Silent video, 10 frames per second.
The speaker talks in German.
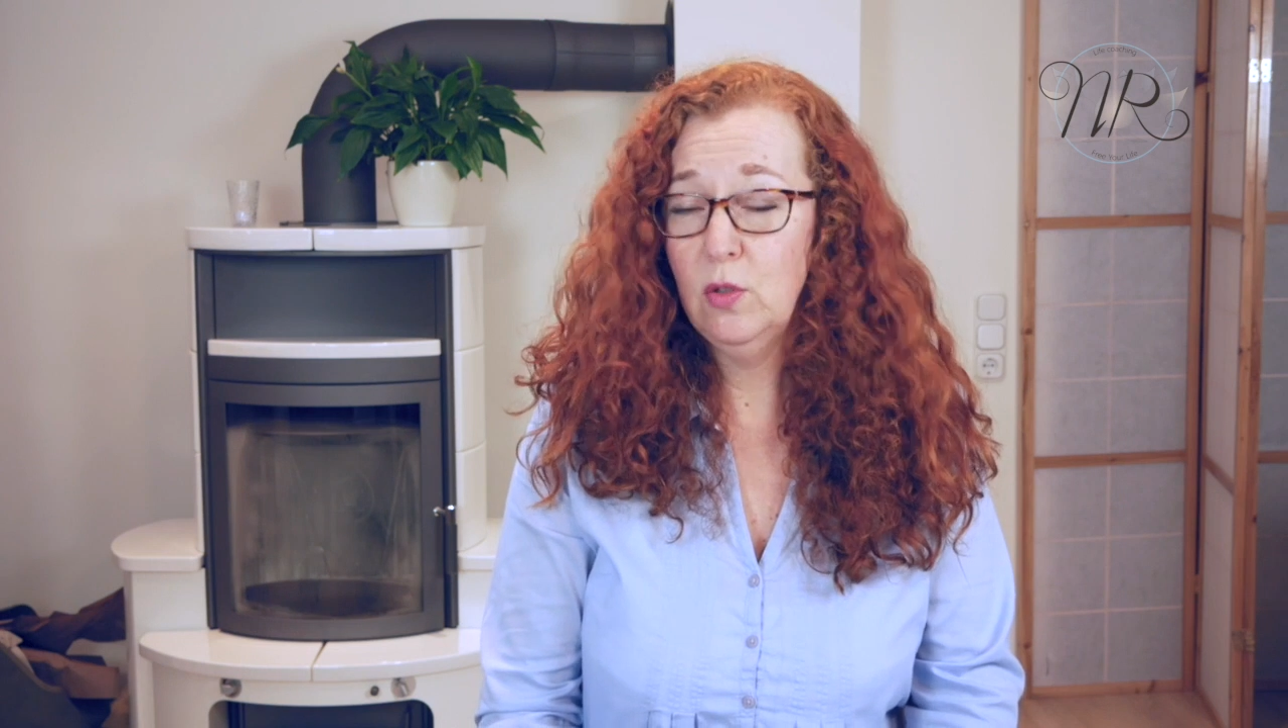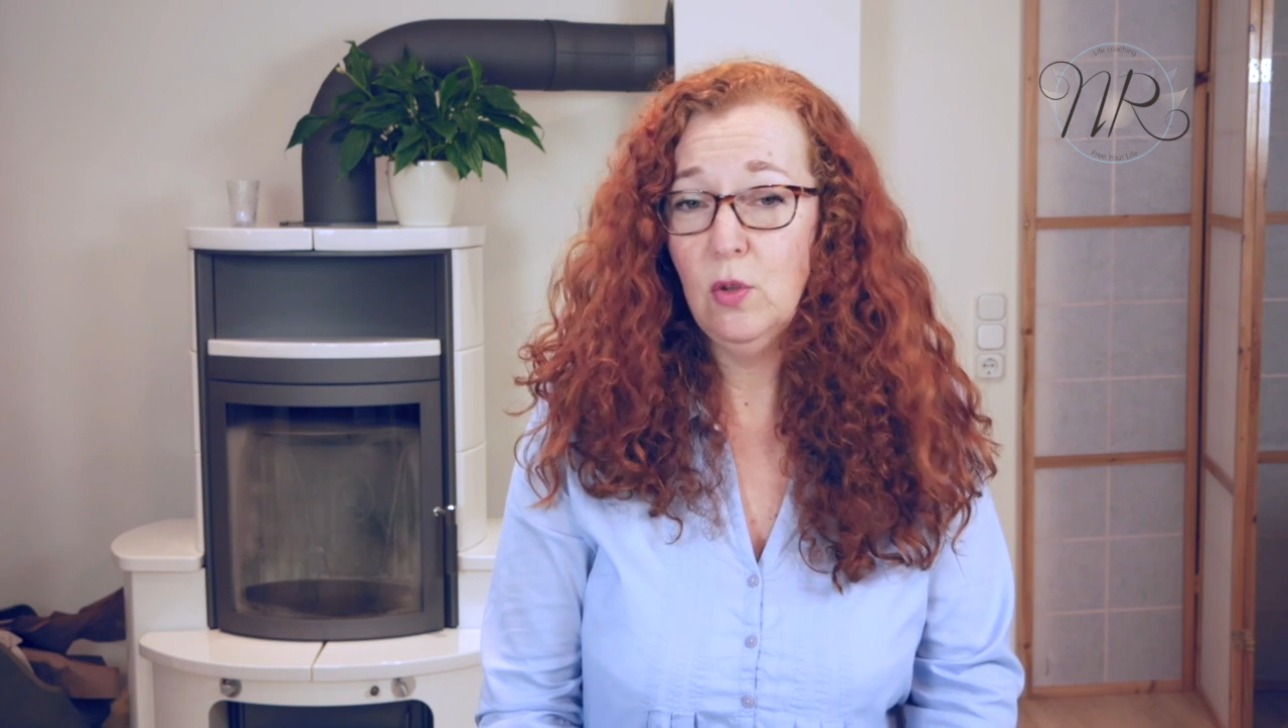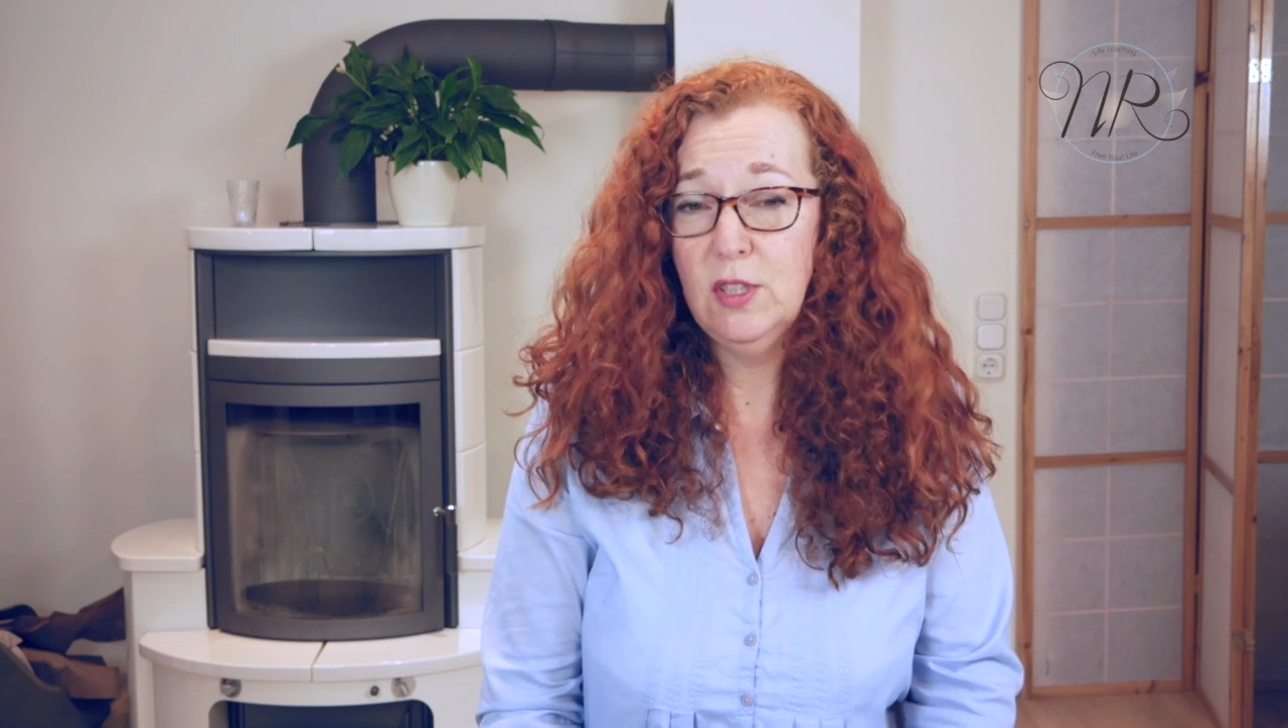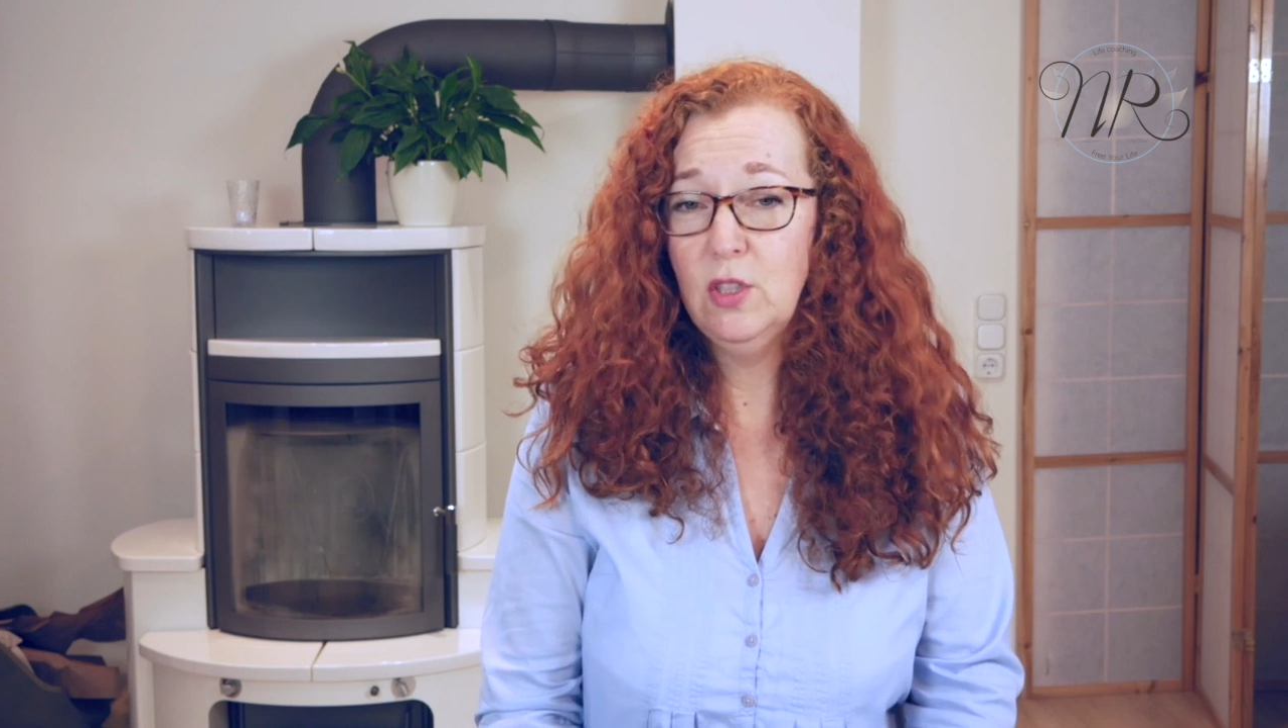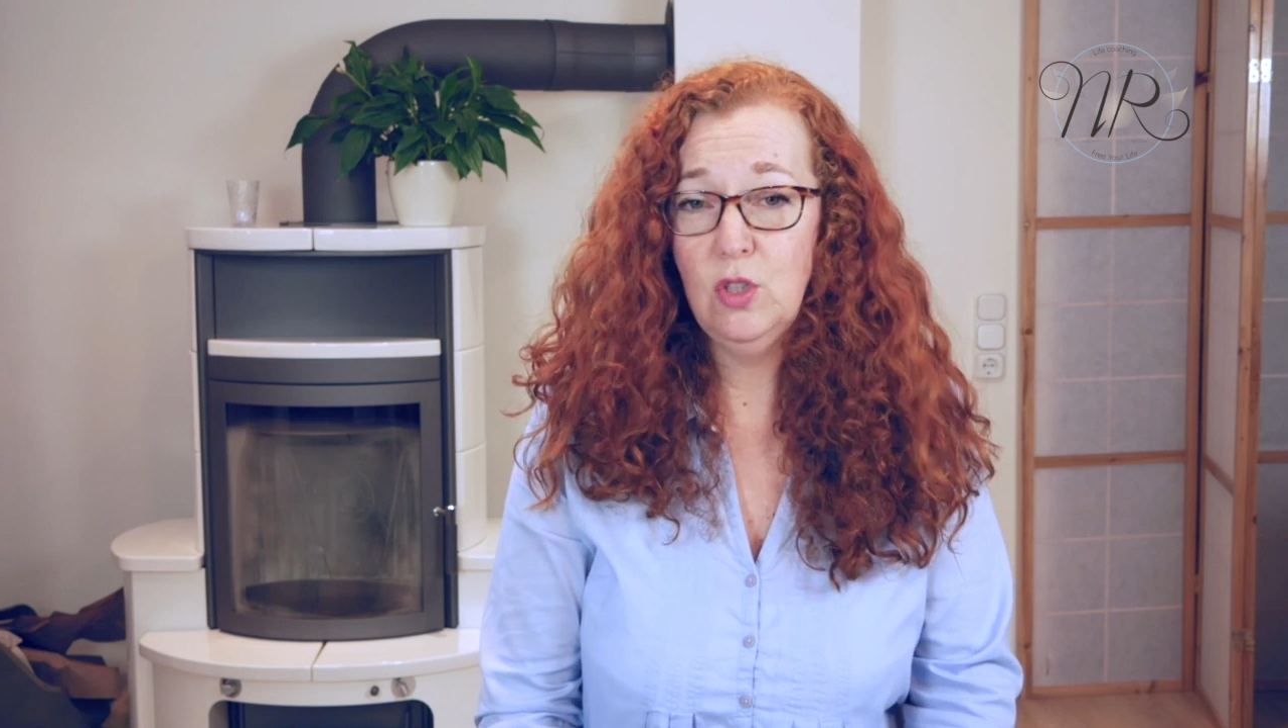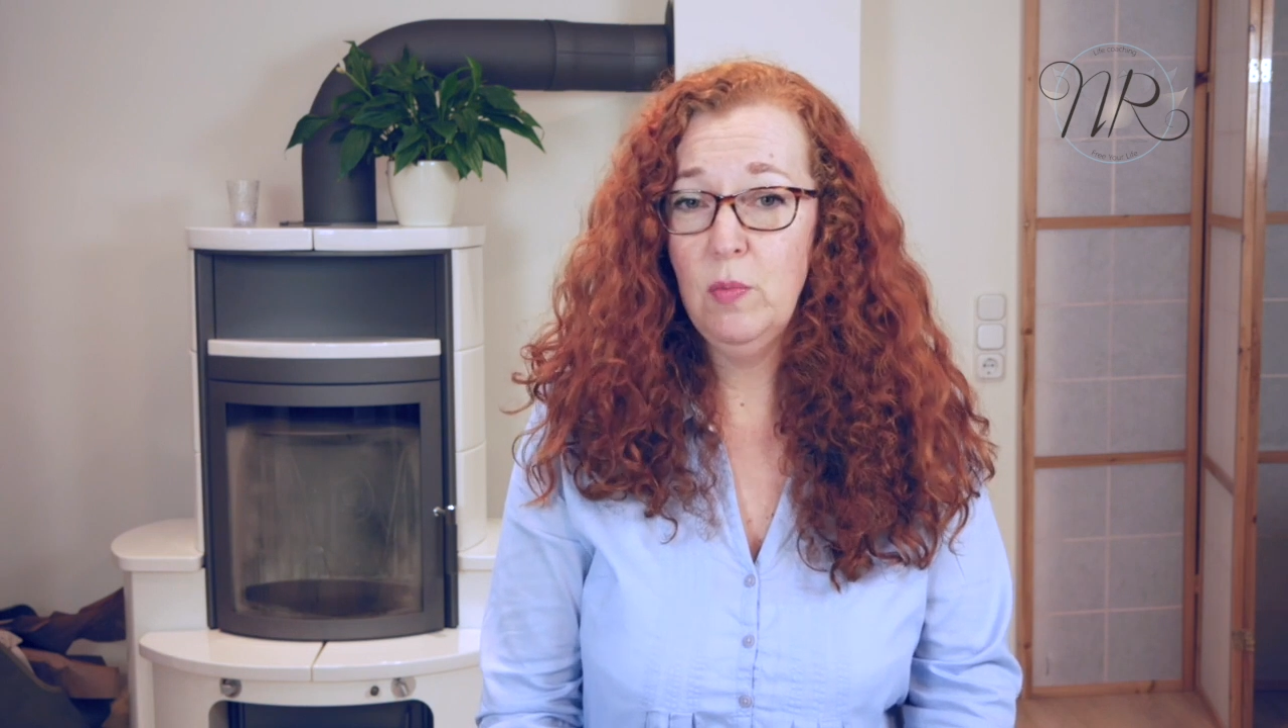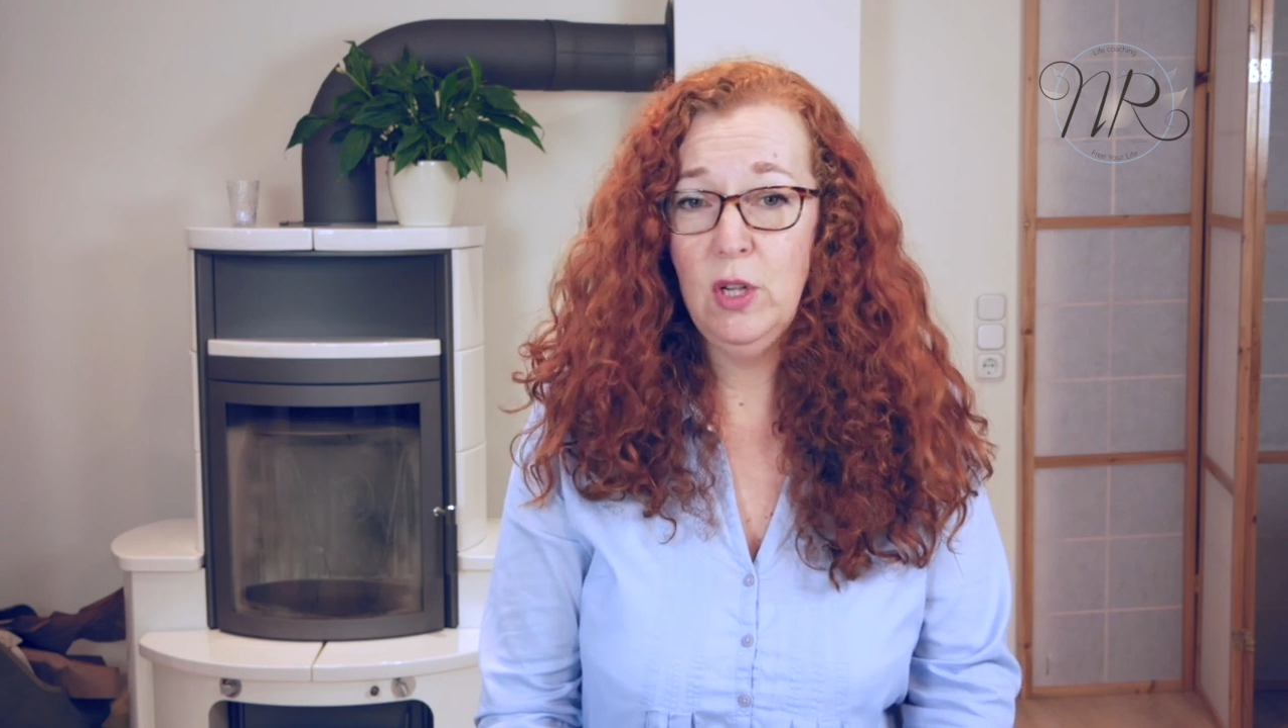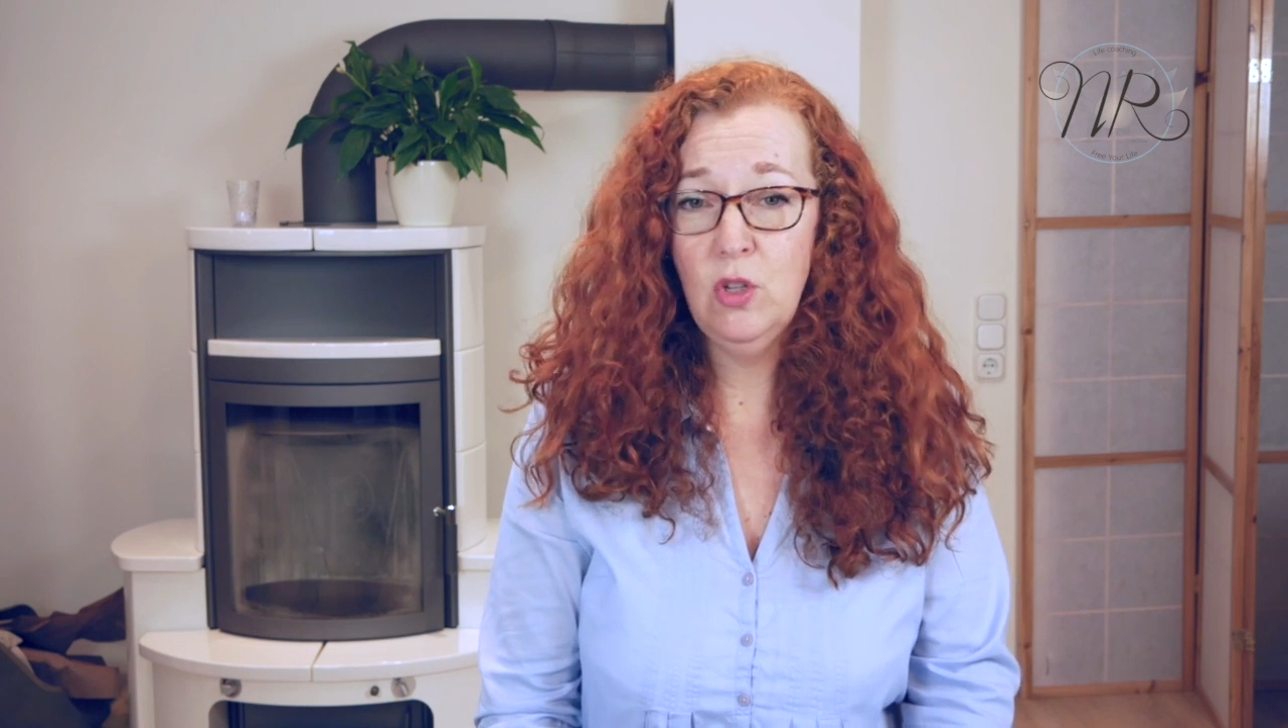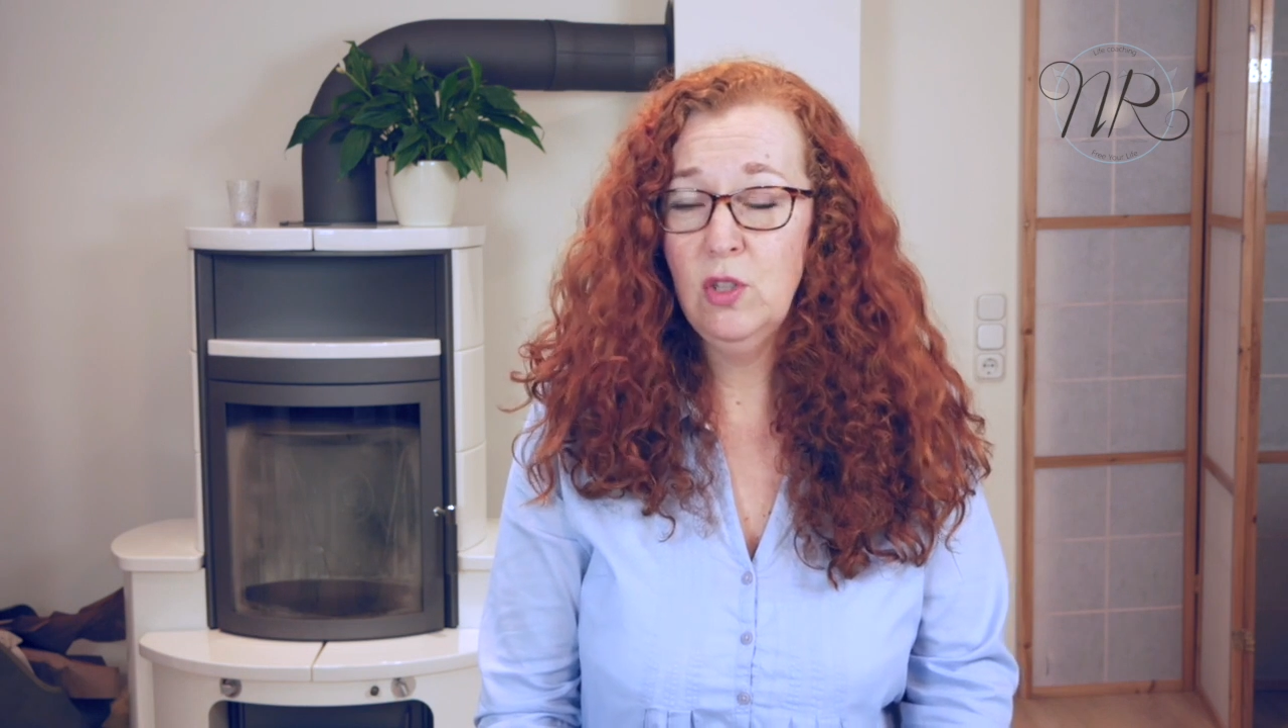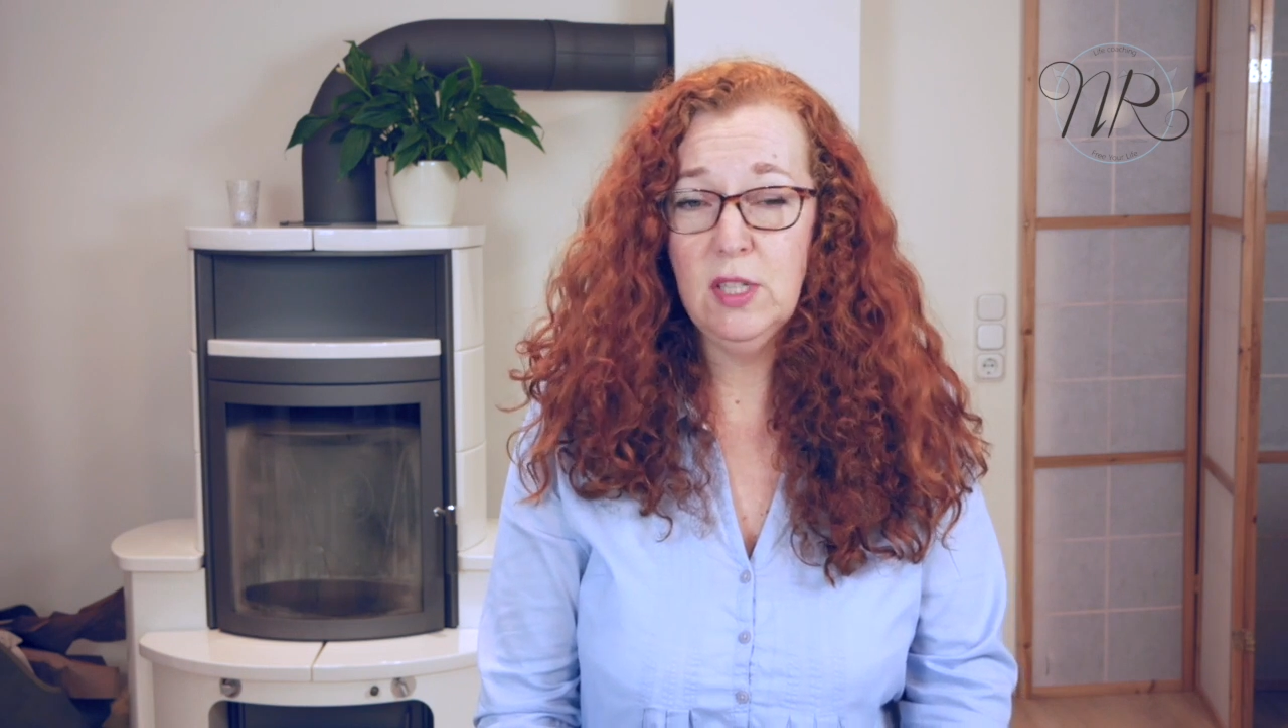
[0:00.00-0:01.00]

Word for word: toxischen Menschen,